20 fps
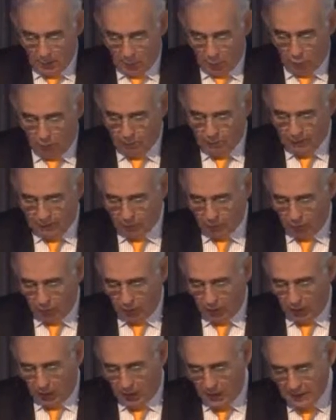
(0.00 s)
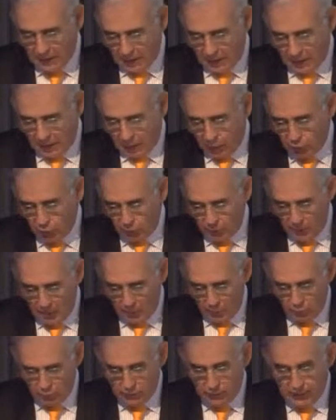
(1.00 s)
Los aspectos relevantes de la economía
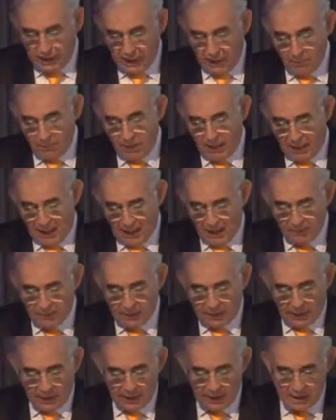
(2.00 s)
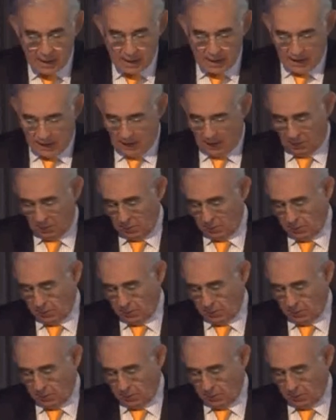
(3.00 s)
mundial para la minería,